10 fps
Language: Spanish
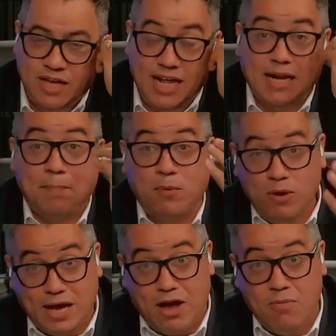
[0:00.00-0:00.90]
En
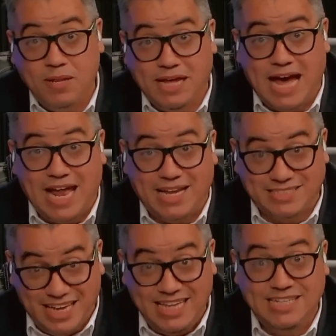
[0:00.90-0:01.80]
República Dominicana
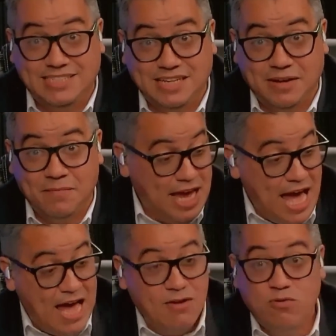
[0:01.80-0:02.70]
se dice que
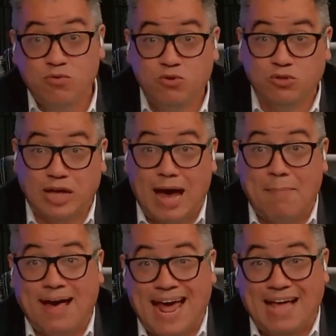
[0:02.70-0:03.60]
hay unos
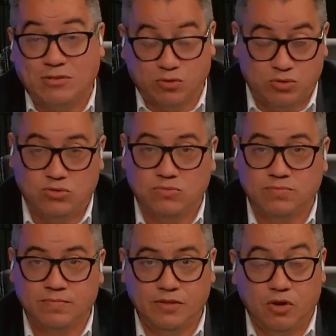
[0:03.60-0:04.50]
aparatos
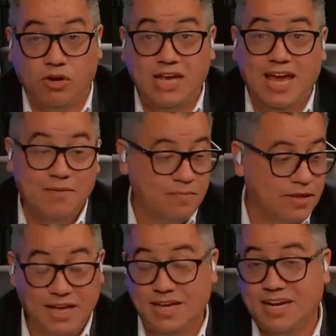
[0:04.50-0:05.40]
de origen
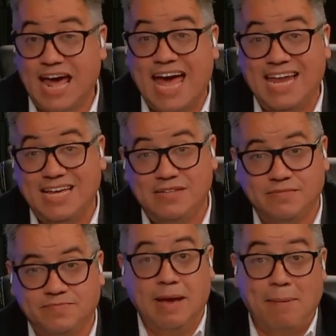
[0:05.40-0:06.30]
israelí
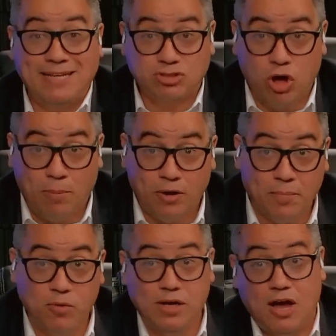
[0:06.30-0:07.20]
que pasó por
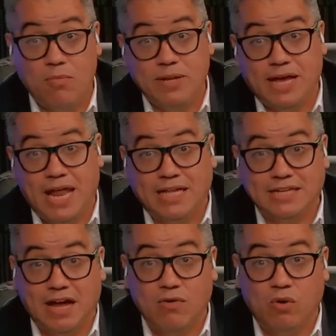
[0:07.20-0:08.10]
República Dominicana
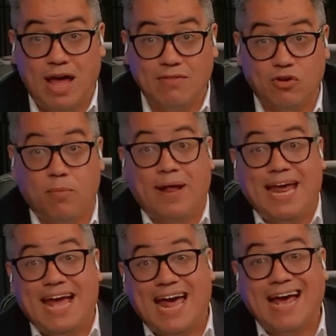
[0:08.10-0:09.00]
triangulándolo para
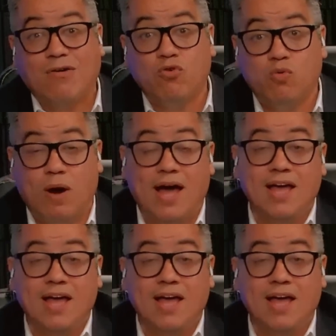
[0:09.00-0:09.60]
llegar a Cuba